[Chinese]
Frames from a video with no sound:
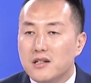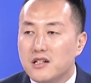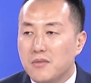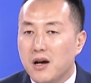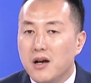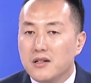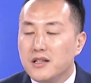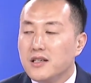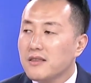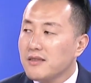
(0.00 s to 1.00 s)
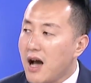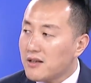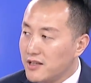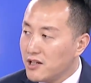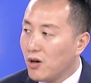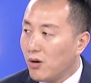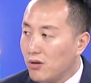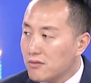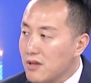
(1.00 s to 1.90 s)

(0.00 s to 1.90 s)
是什么？这些大机构。